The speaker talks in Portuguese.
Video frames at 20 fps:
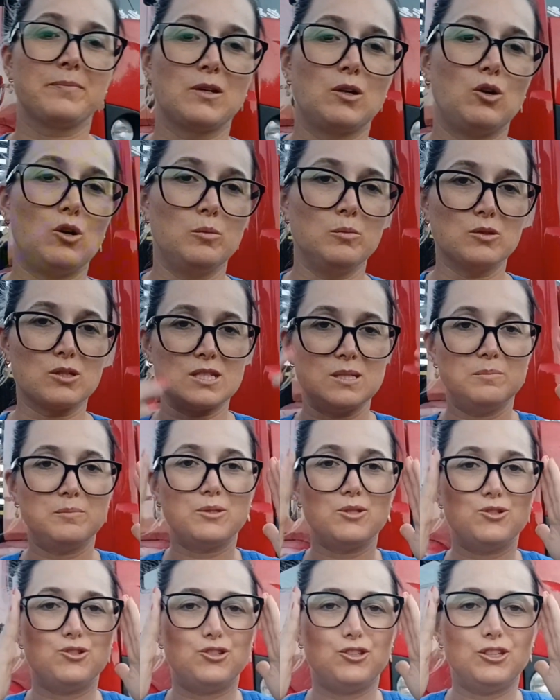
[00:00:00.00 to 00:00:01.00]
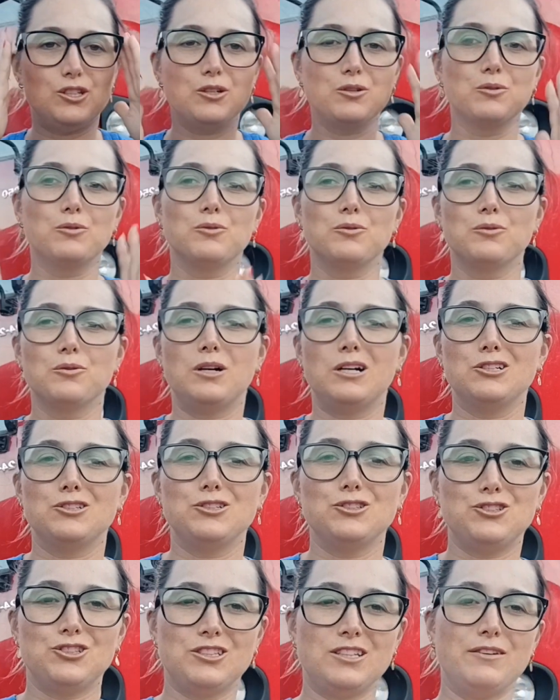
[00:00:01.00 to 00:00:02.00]
como eu sempre digo, a
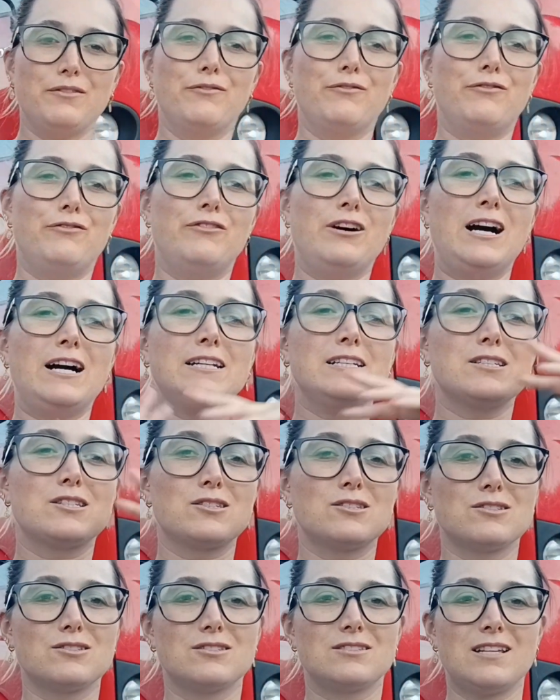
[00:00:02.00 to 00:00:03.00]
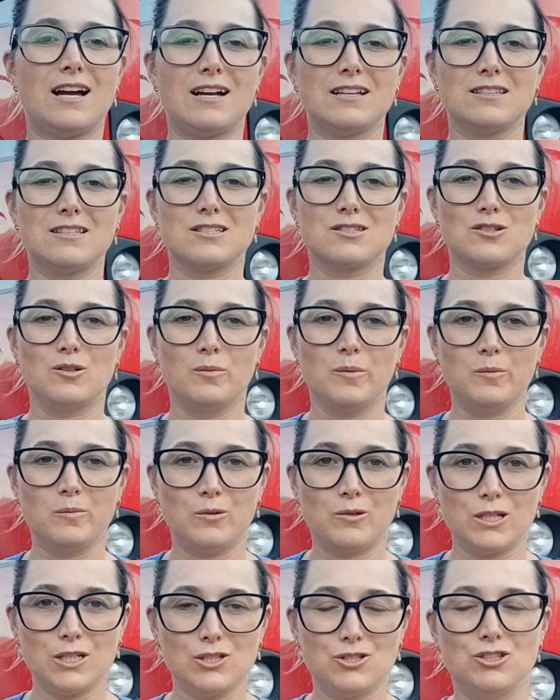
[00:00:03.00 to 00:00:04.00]
gente tem várias datas
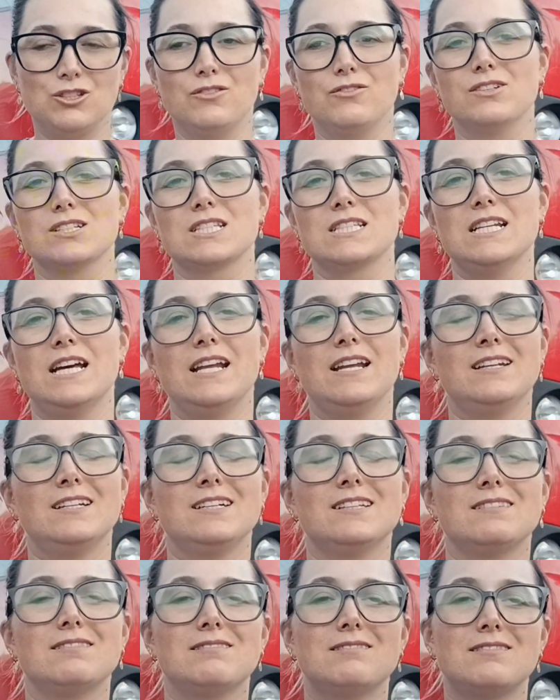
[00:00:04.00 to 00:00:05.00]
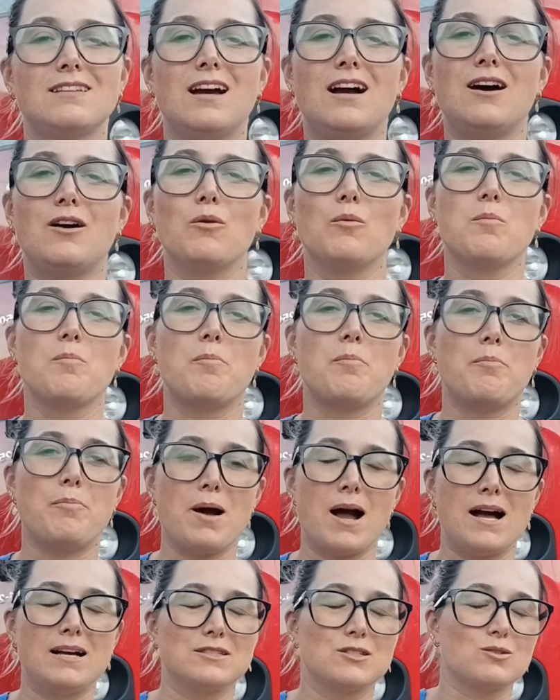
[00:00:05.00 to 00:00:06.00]
comemorativas, né? Natal,
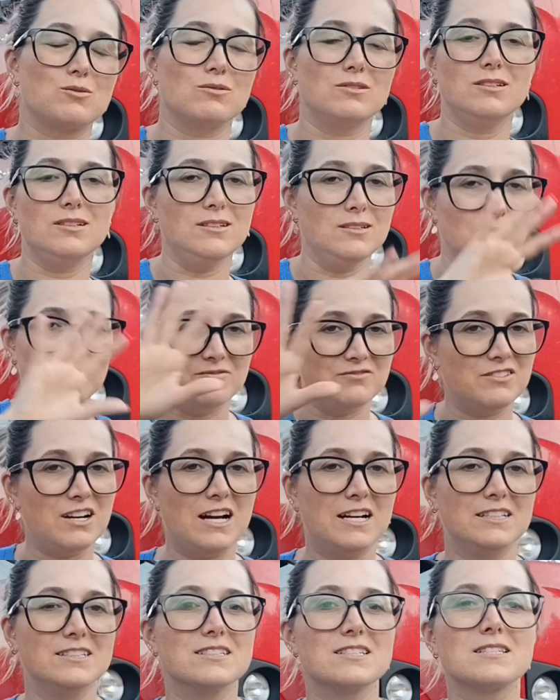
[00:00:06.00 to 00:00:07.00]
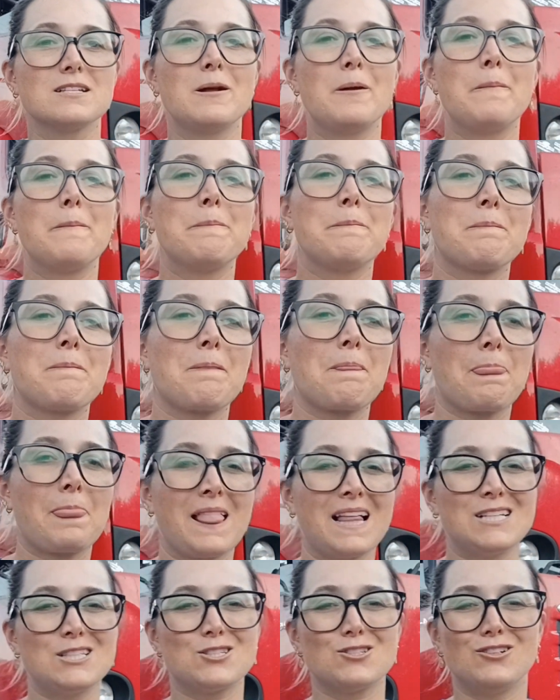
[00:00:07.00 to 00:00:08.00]
Páscoa e várias.
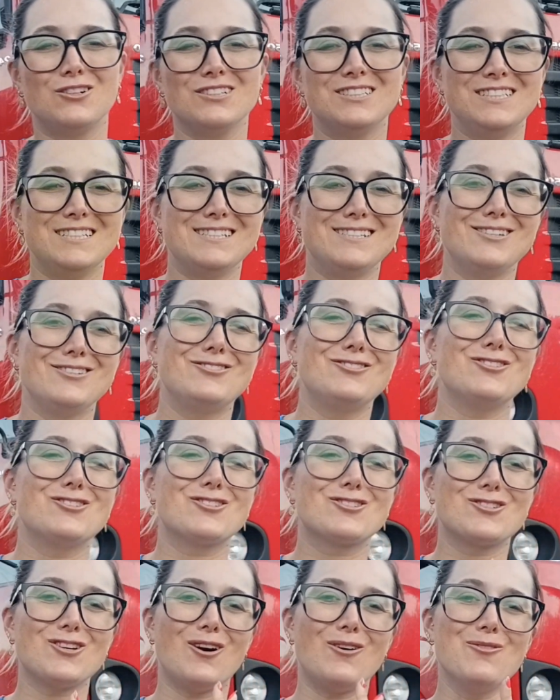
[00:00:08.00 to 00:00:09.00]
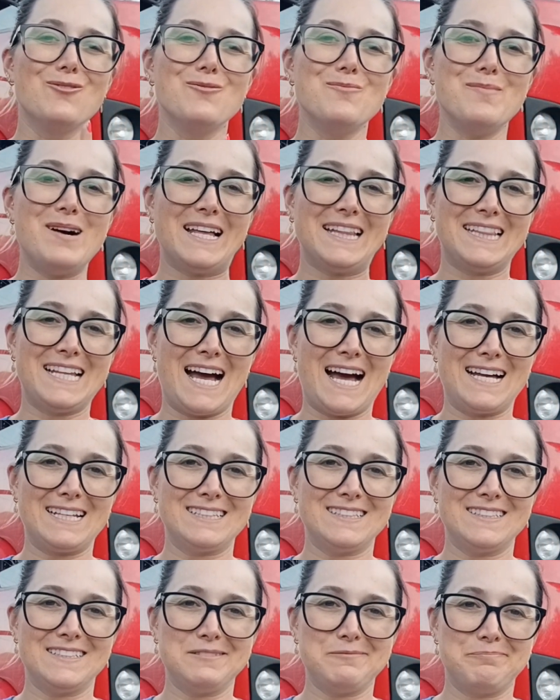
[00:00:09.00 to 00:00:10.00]
Só que existe só uma
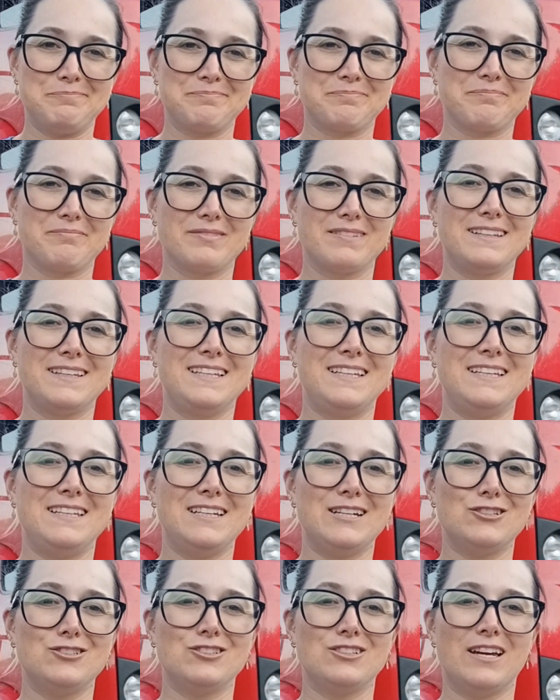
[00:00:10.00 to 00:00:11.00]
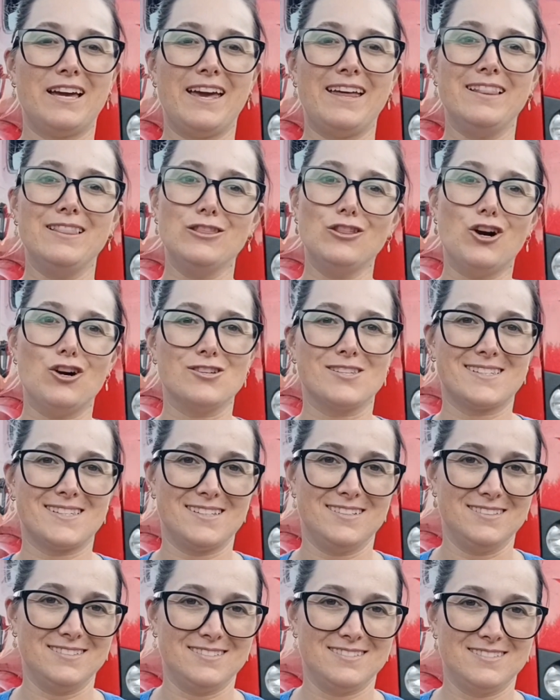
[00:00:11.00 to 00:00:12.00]
data que é
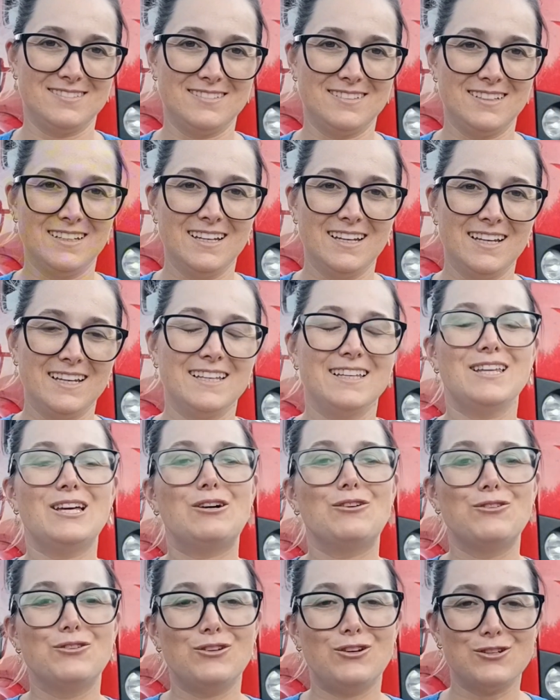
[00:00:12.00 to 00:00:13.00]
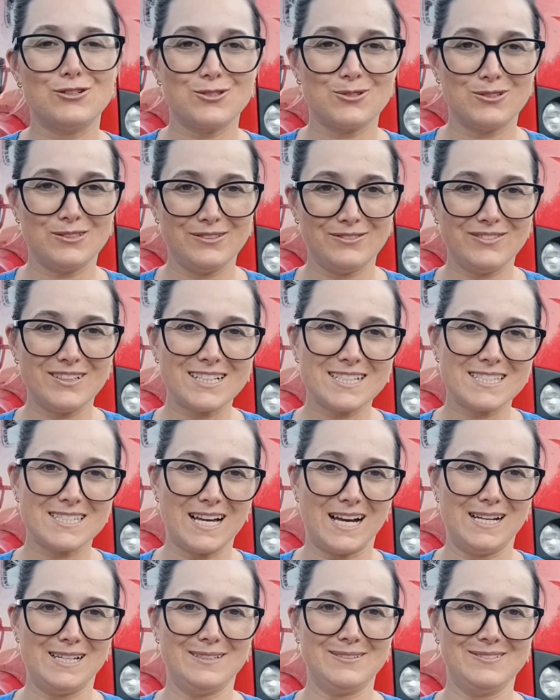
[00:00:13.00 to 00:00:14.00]
nossa, que é o nosso
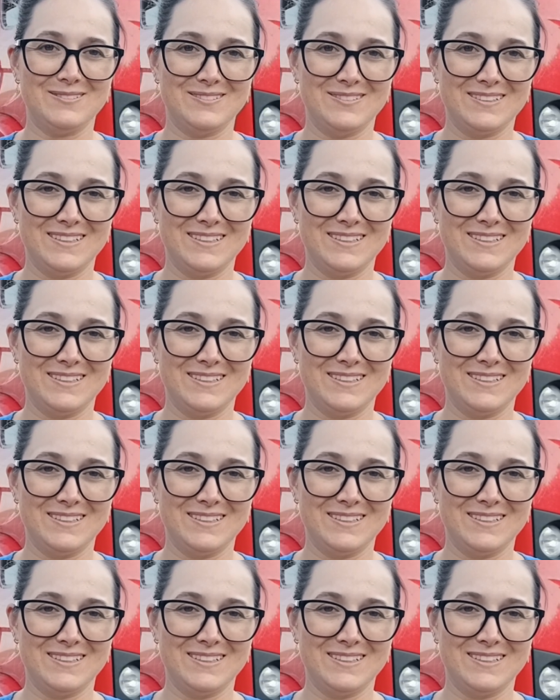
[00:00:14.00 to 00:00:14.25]
aniversário.